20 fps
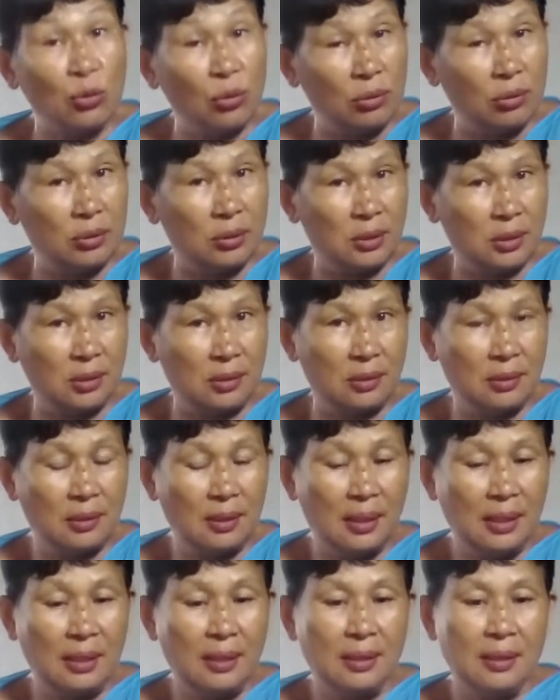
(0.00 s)
katulad ng
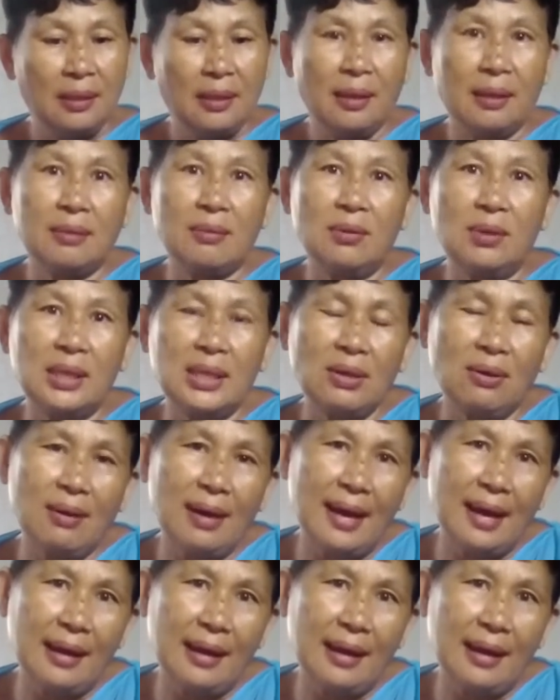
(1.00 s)
araw kasi